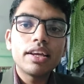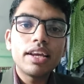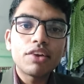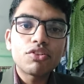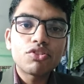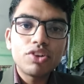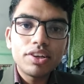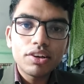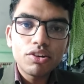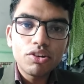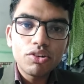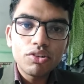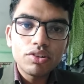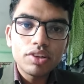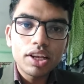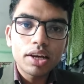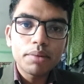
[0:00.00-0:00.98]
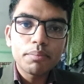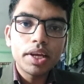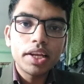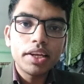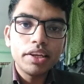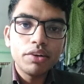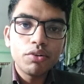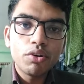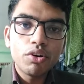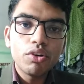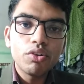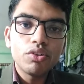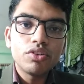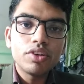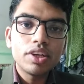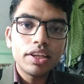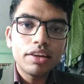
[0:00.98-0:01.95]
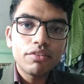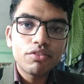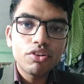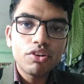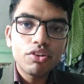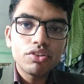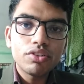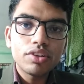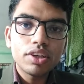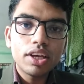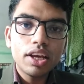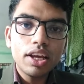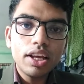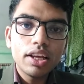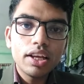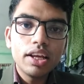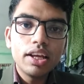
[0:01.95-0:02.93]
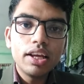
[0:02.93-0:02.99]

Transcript: গ্যাস্ট্রোইন্টেরোলজি লাগবে নিউরোলজি নেফ্রোলজি হ্যাঁ